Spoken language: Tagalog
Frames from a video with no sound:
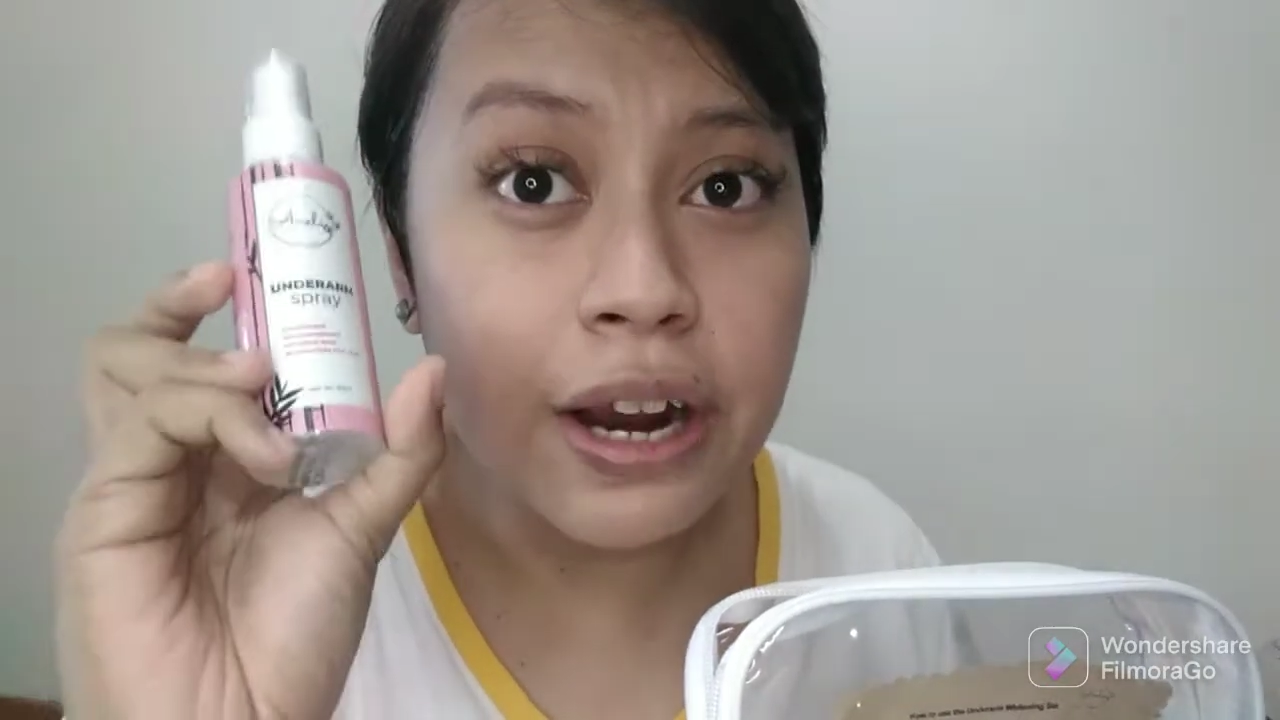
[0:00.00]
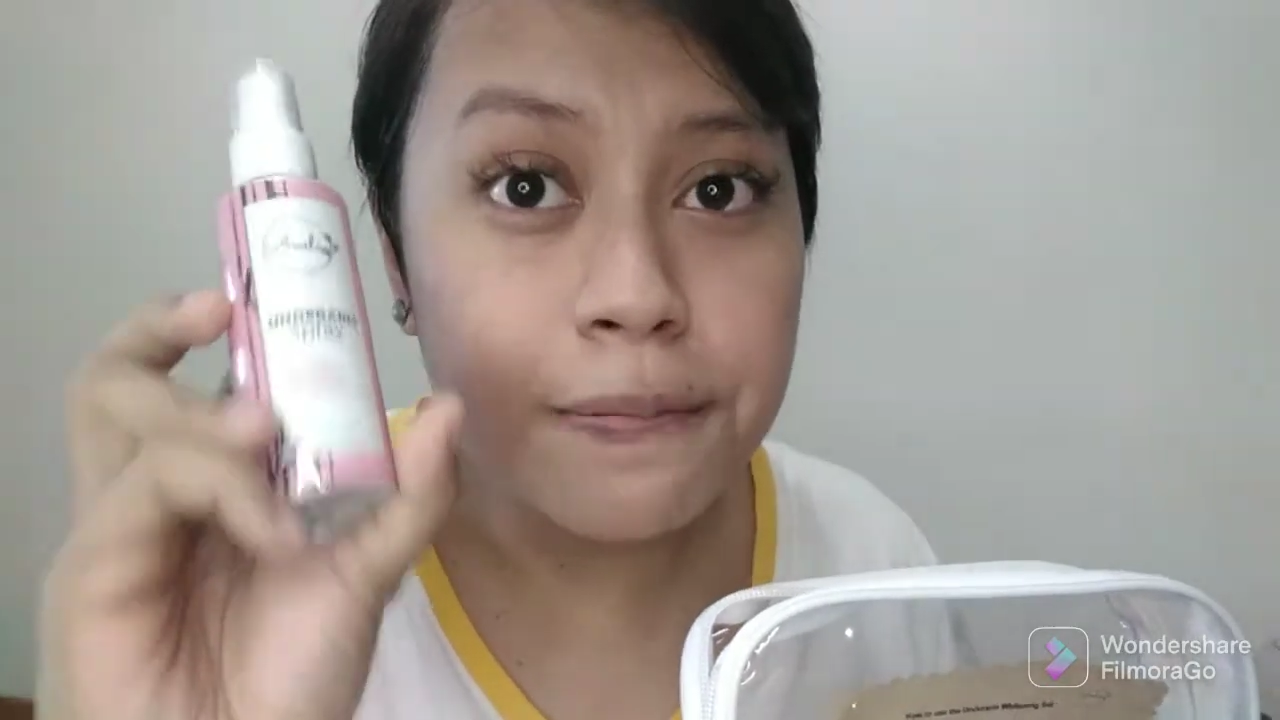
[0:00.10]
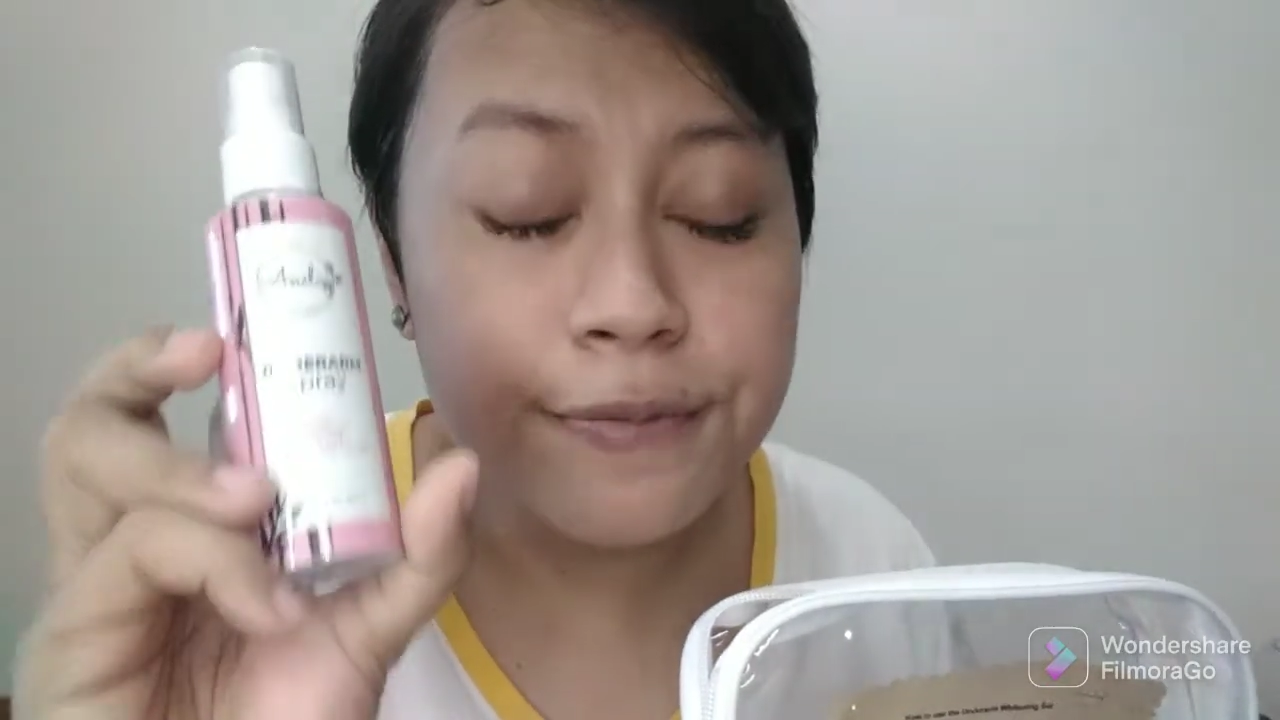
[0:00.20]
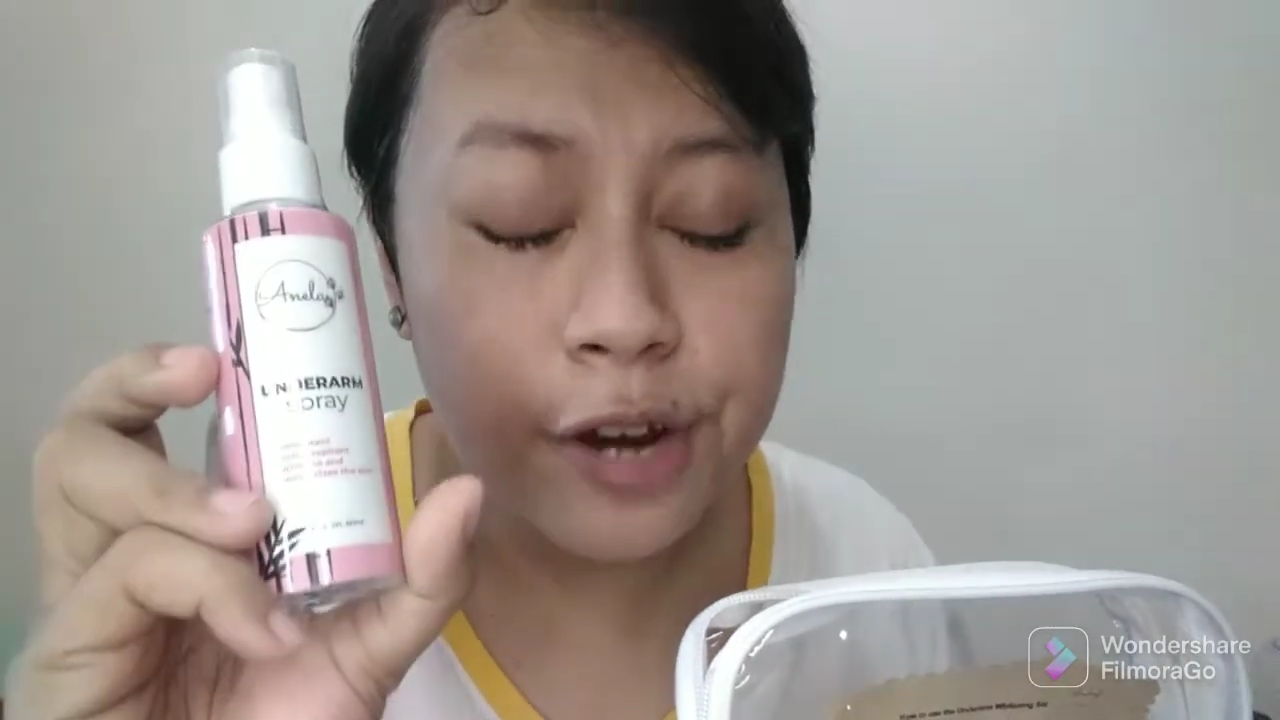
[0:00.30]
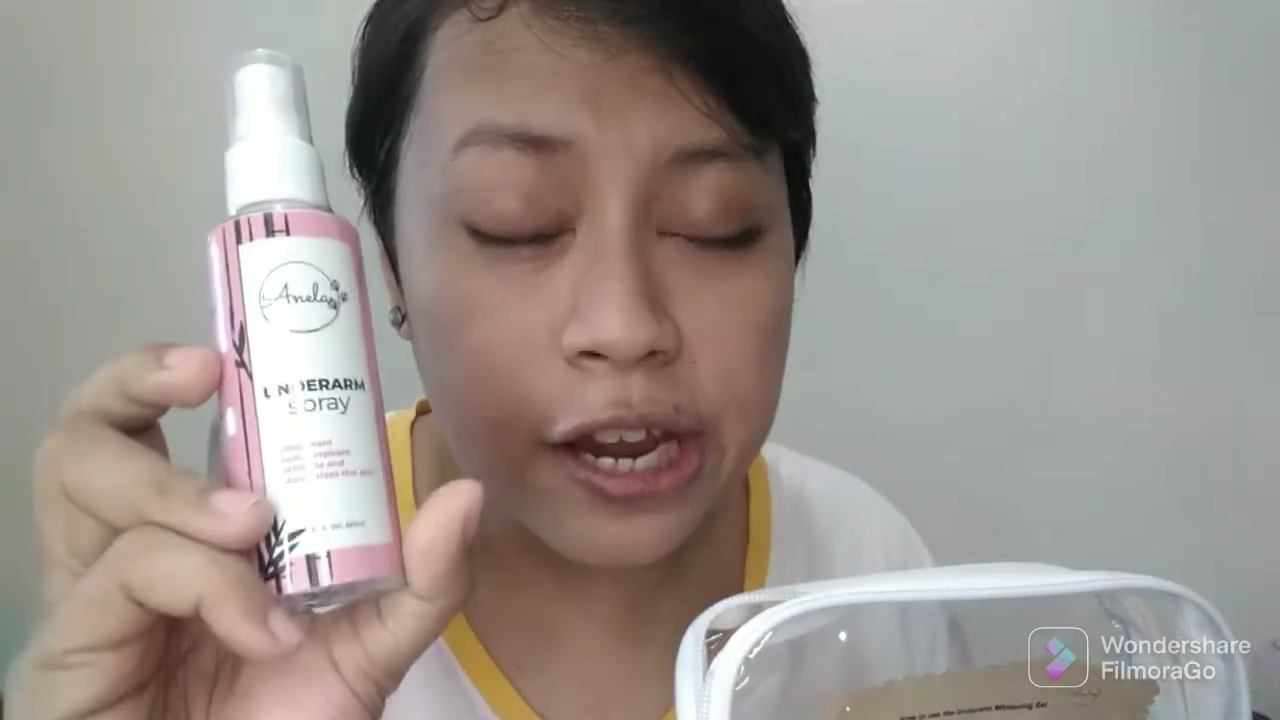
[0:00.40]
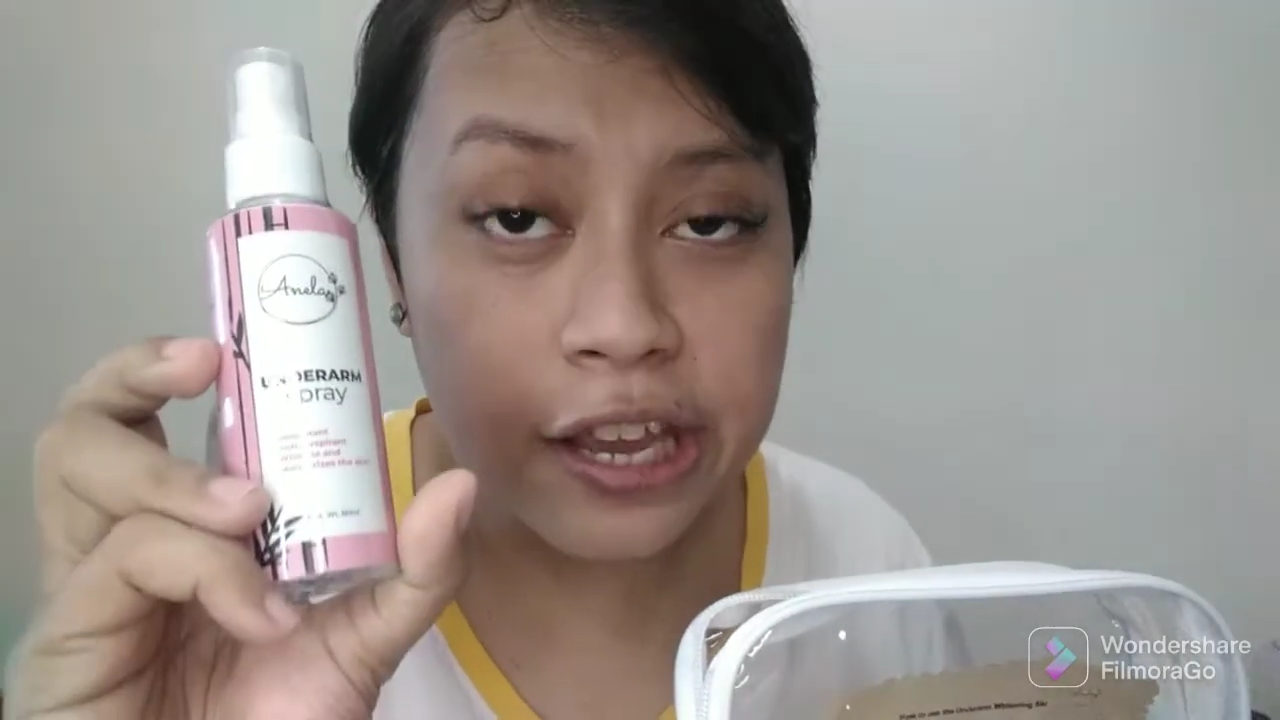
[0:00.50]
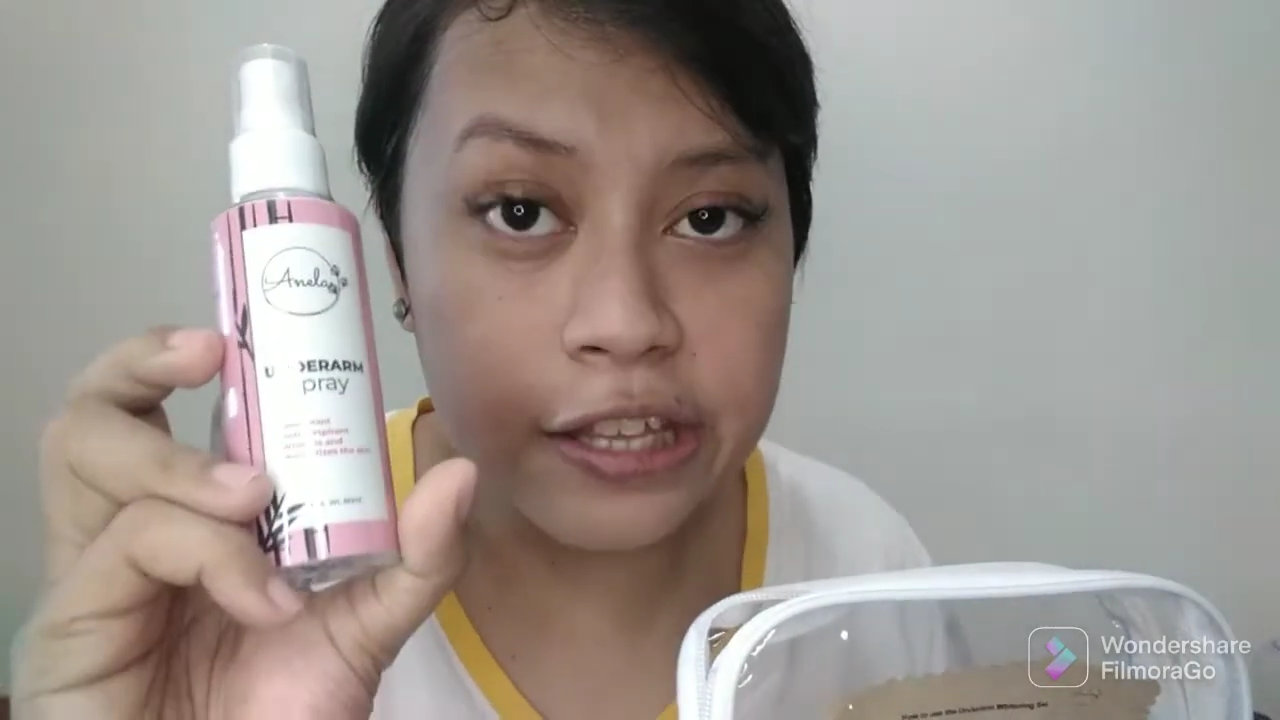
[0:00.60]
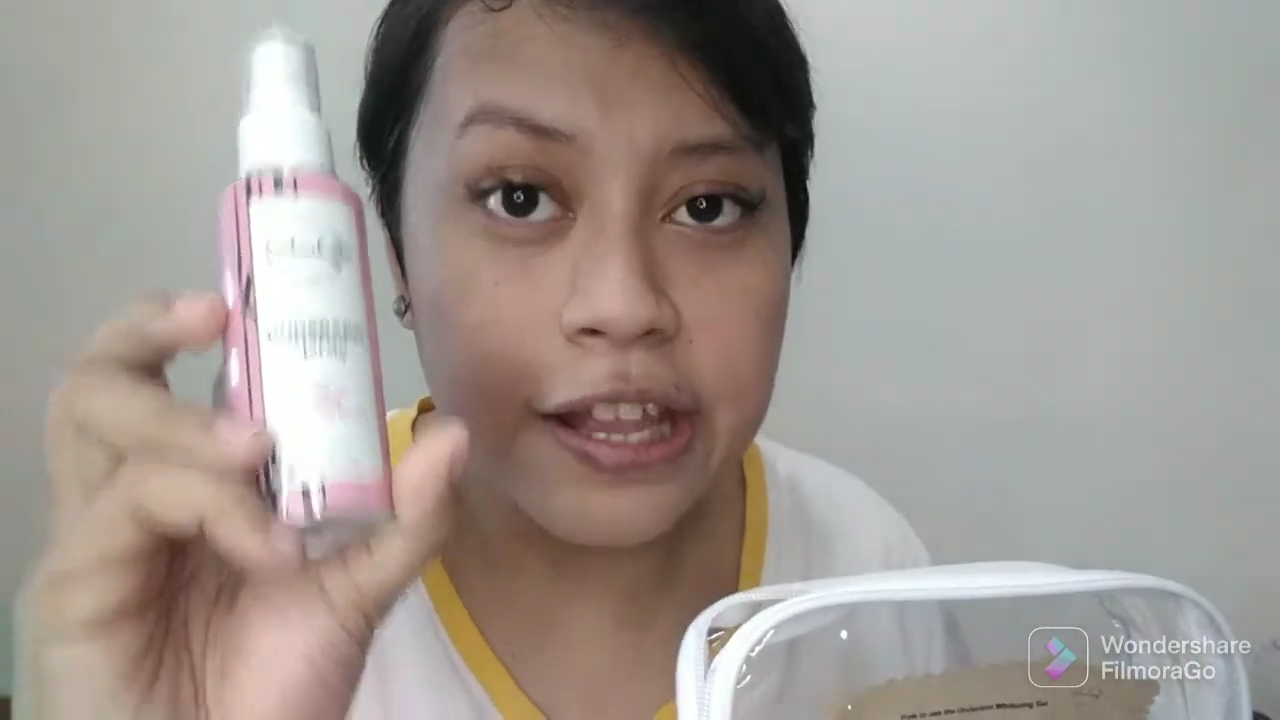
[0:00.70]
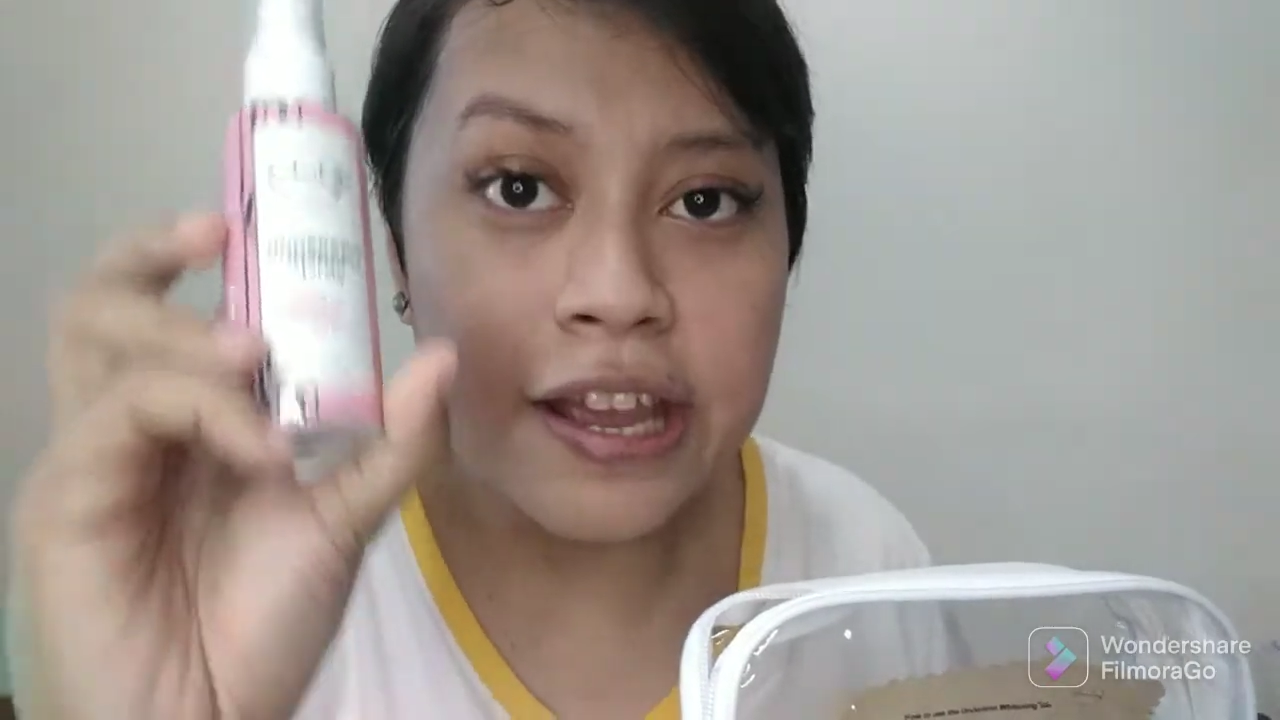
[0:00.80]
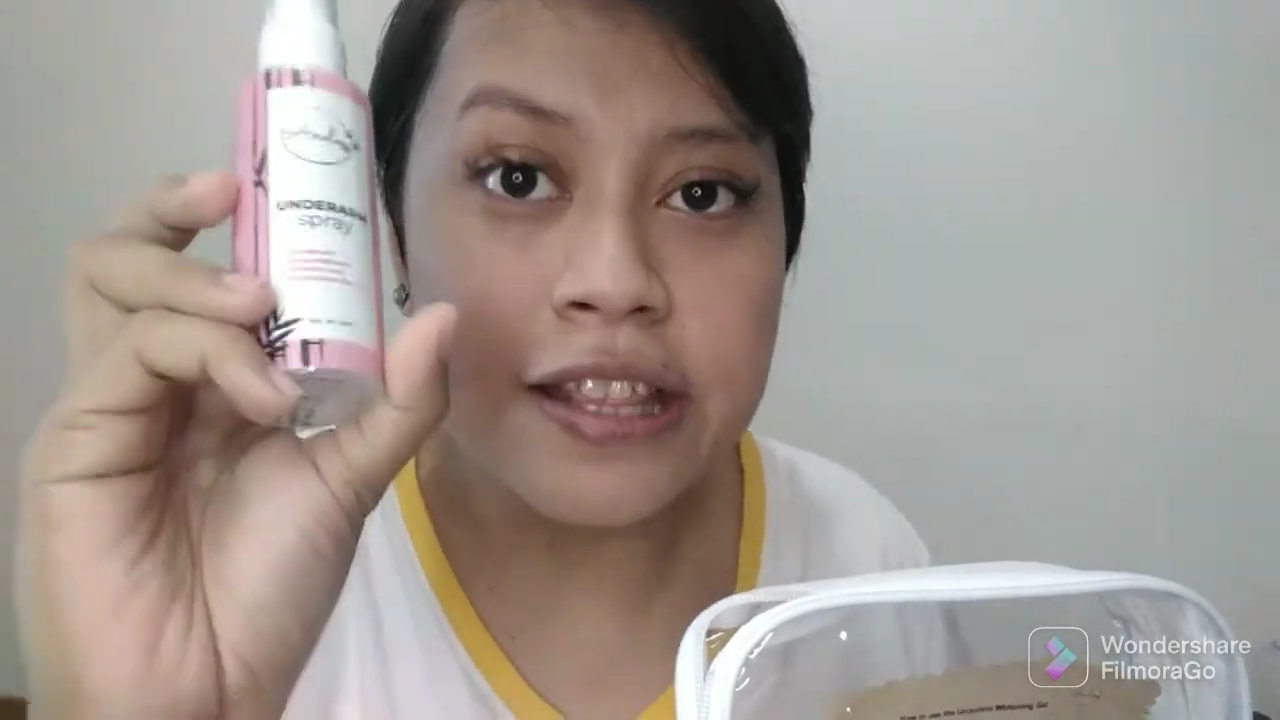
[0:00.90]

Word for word: afraid